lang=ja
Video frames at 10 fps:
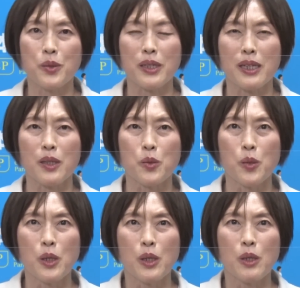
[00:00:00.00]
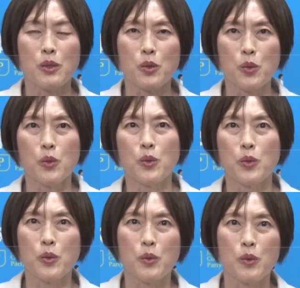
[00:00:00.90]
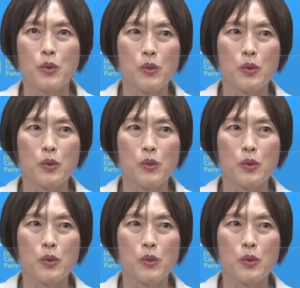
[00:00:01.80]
それからあのその